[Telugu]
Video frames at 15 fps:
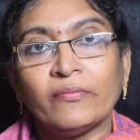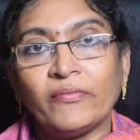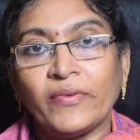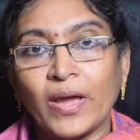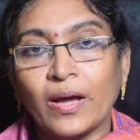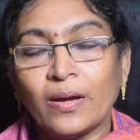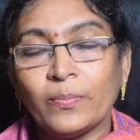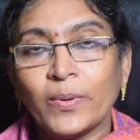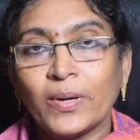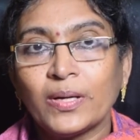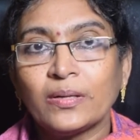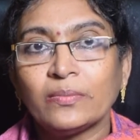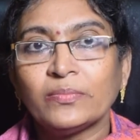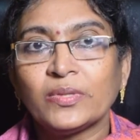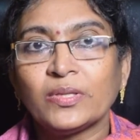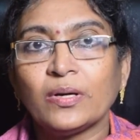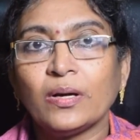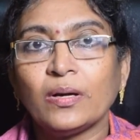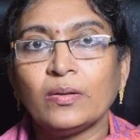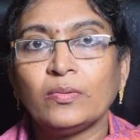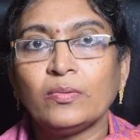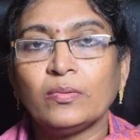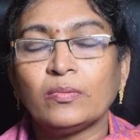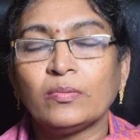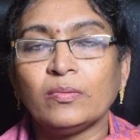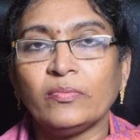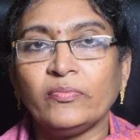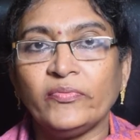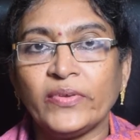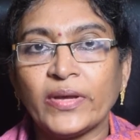వ్యాపారం తాలూకు
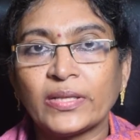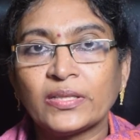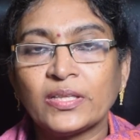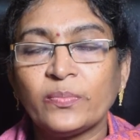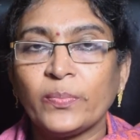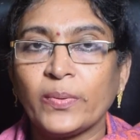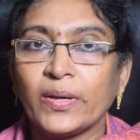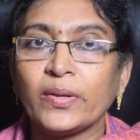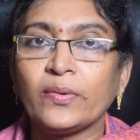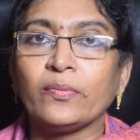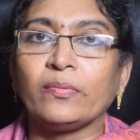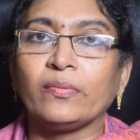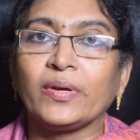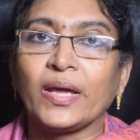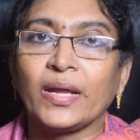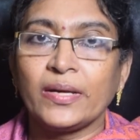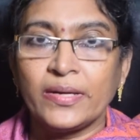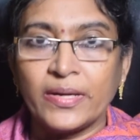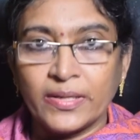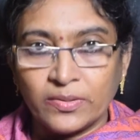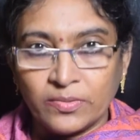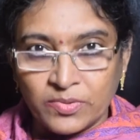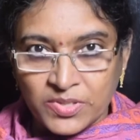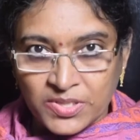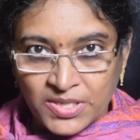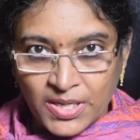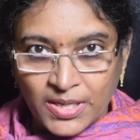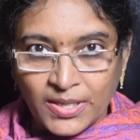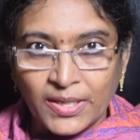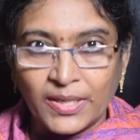వ్యక్తి పేరు ఎన్ఏతో
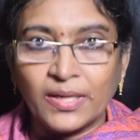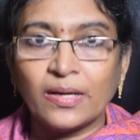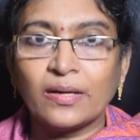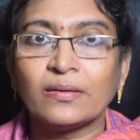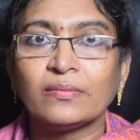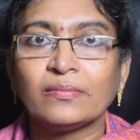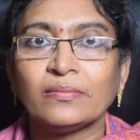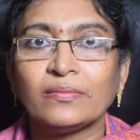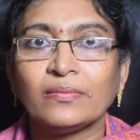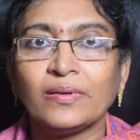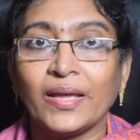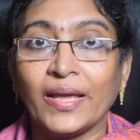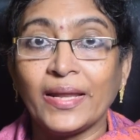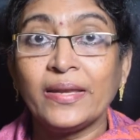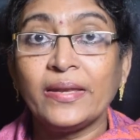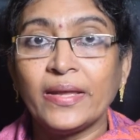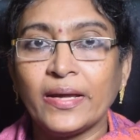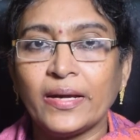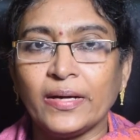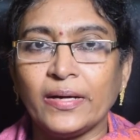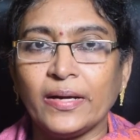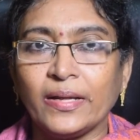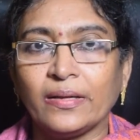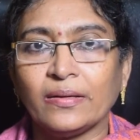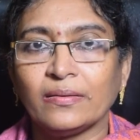స్టార్ట్ అయిన ఎన్ఏ అండి